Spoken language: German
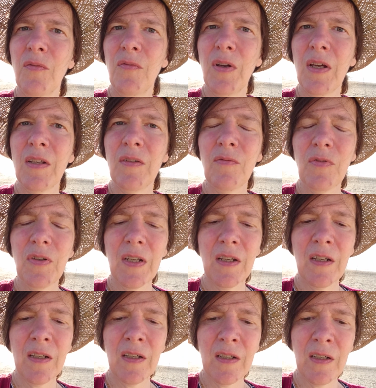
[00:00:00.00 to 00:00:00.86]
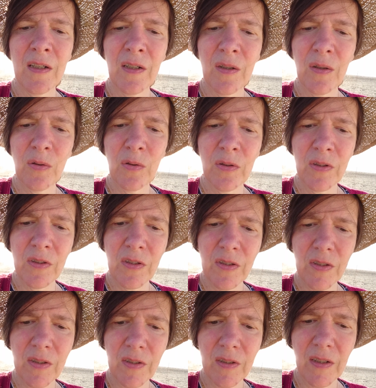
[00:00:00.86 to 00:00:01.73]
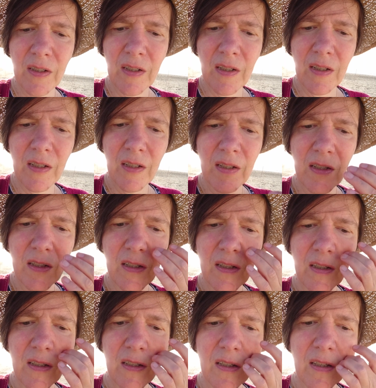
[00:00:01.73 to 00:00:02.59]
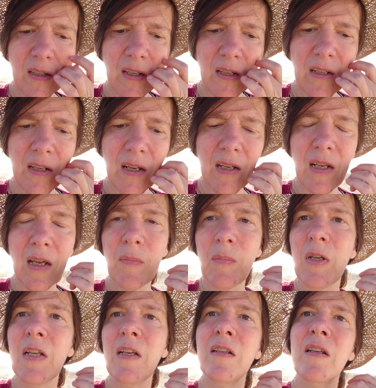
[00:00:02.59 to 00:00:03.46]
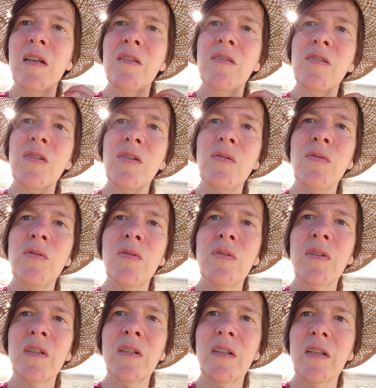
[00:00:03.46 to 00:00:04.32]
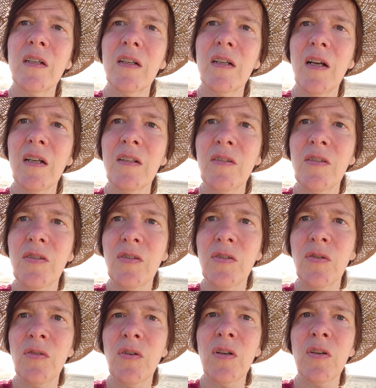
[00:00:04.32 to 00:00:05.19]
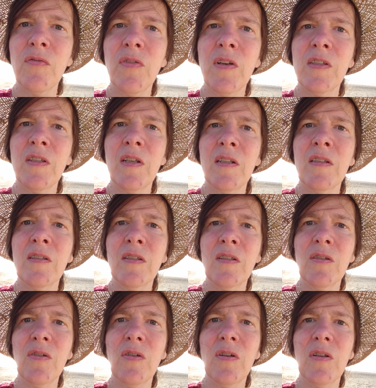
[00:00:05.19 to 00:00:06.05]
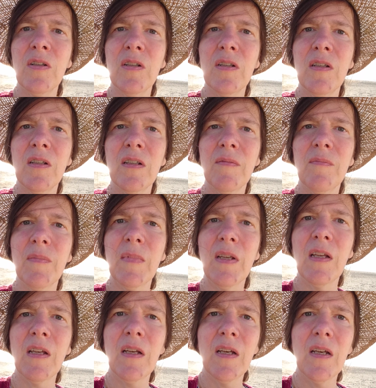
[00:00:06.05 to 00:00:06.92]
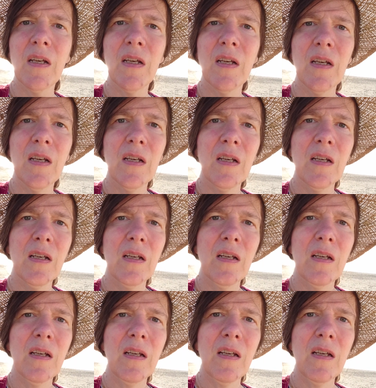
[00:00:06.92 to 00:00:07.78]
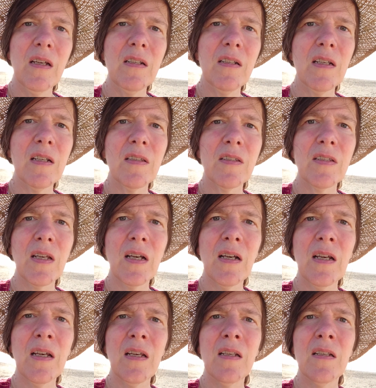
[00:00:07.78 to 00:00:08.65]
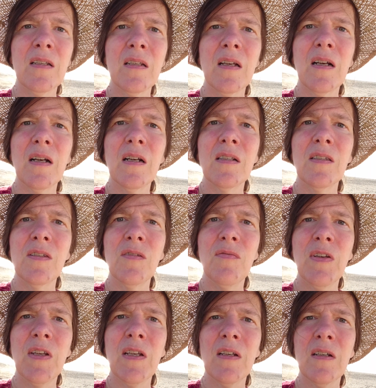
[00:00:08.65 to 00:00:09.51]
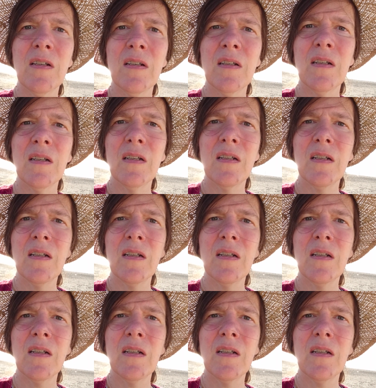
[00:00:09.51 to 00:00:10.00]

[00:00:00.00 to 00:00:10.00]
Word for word: Wenn wir uns in einer Meditation ganz zurückversetzen könnten, in die Zeit, als wir